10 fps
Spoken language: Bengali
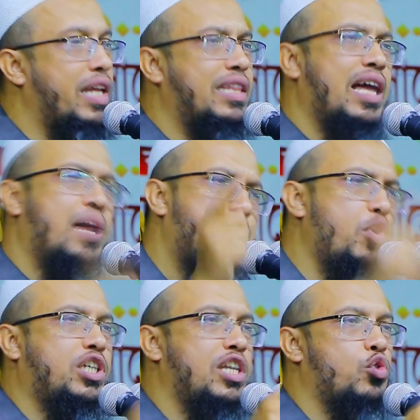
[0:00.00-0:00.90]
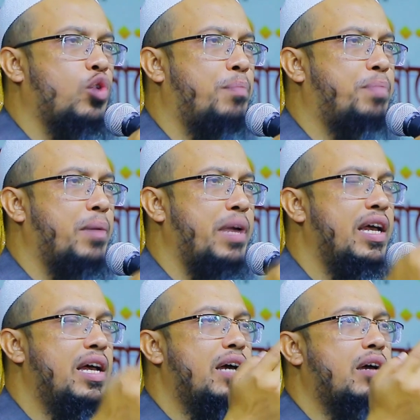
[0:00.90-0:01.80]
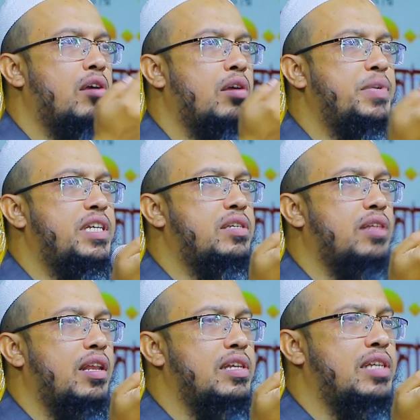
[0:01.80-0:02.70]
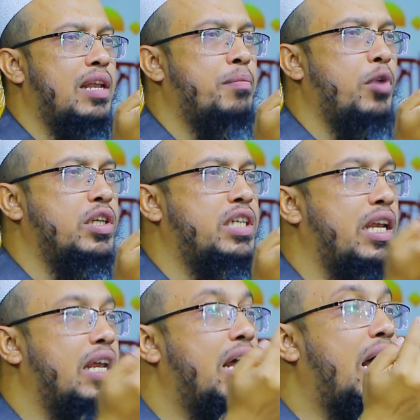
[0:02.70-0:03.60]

পড়ে তারপরে সে সব পাবে কারণ নবীজি সাল্লা সাল্লাম বলেছেন